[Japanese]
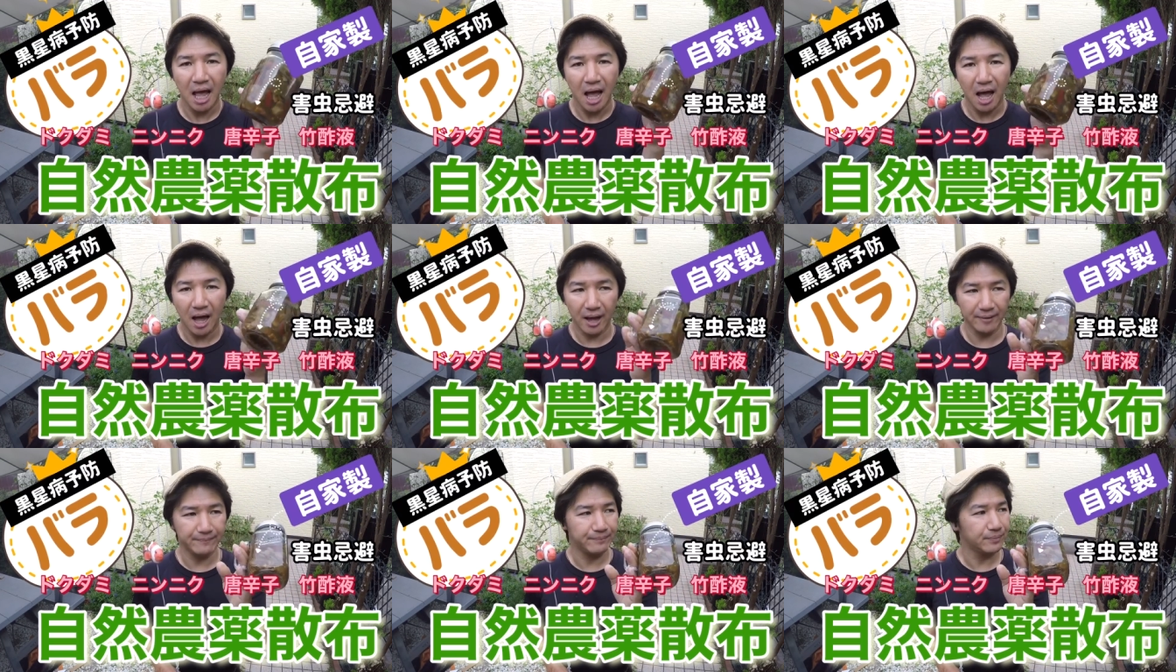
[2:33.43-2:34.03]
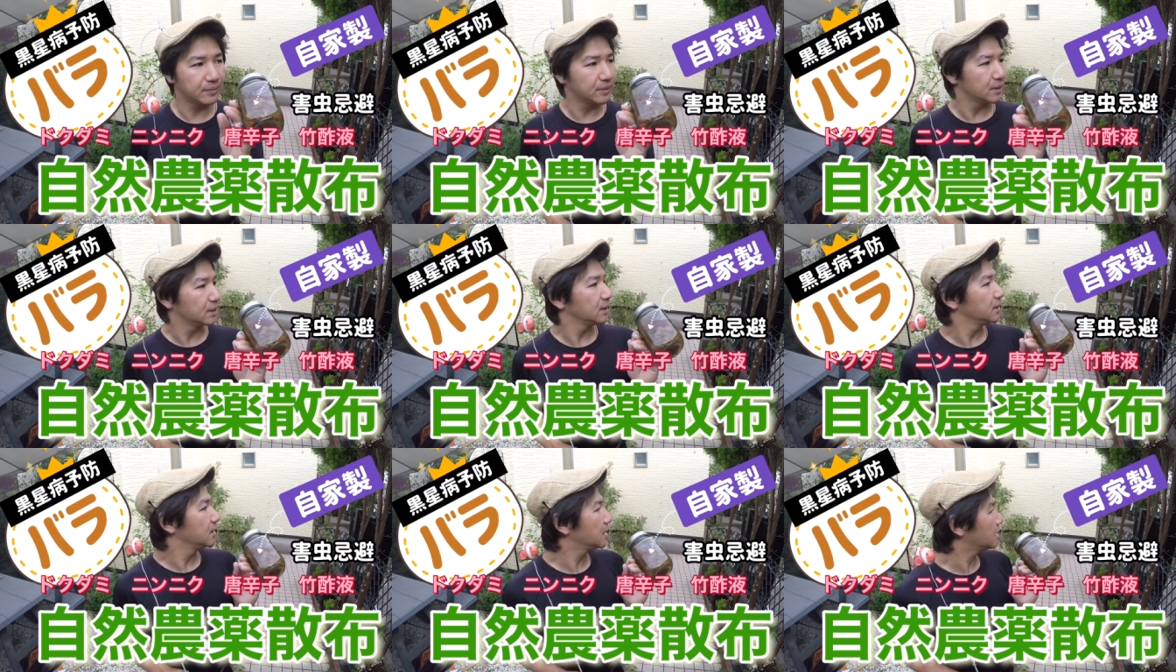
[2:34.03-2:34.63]
はい
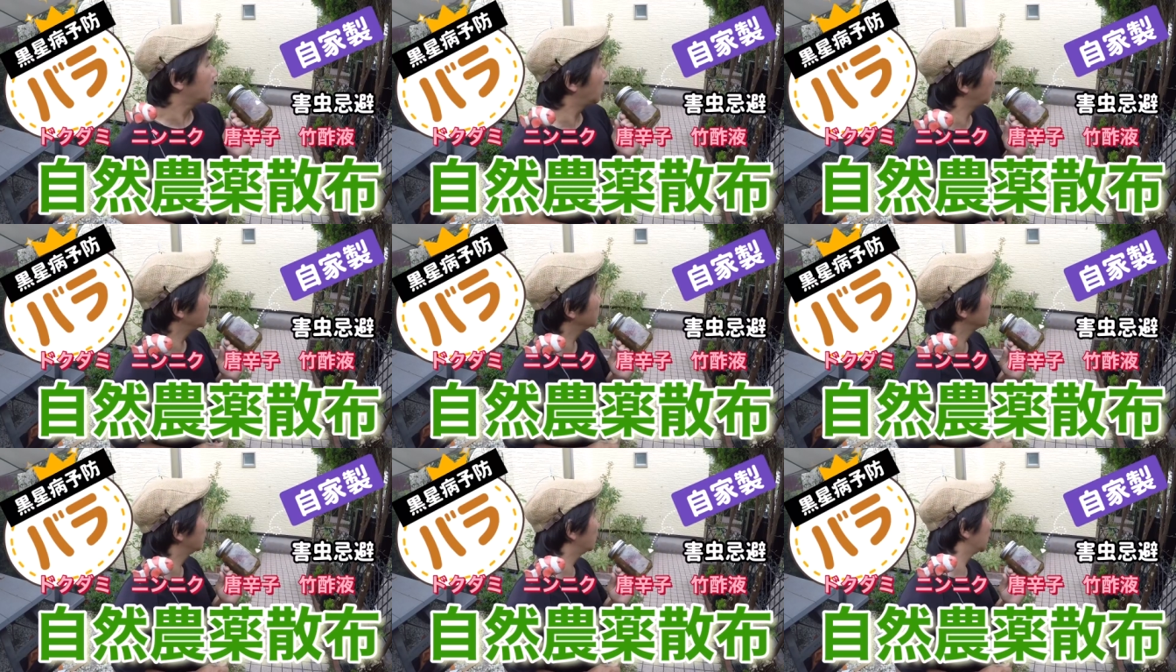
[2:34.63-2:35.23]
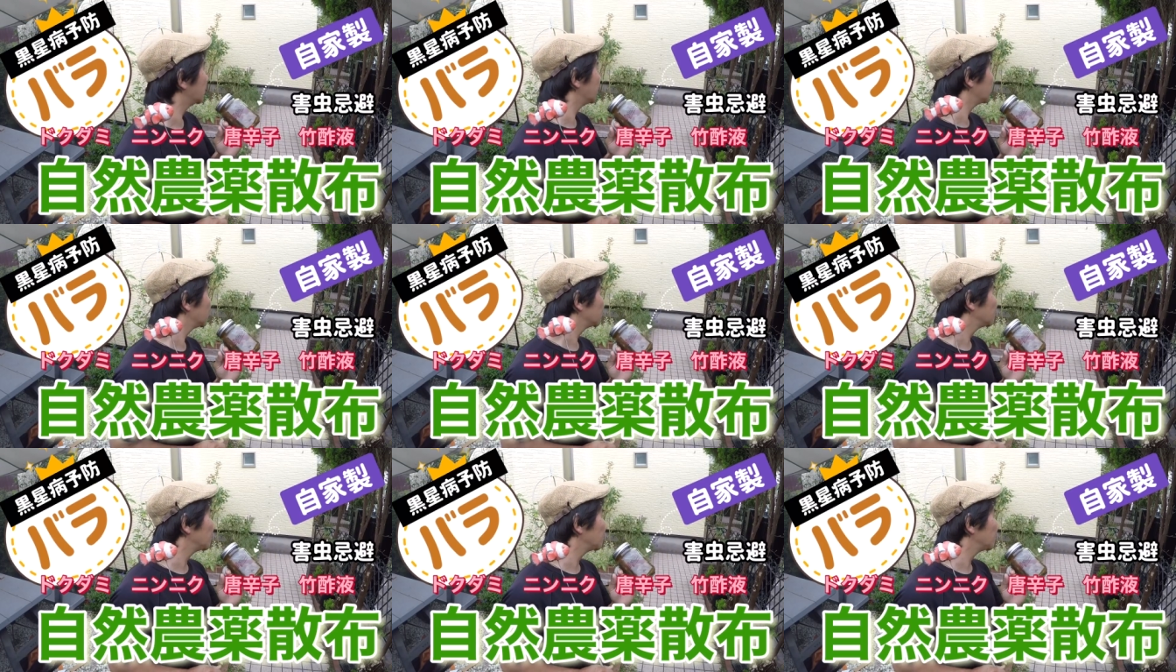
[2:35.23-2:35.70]
で香りのバラも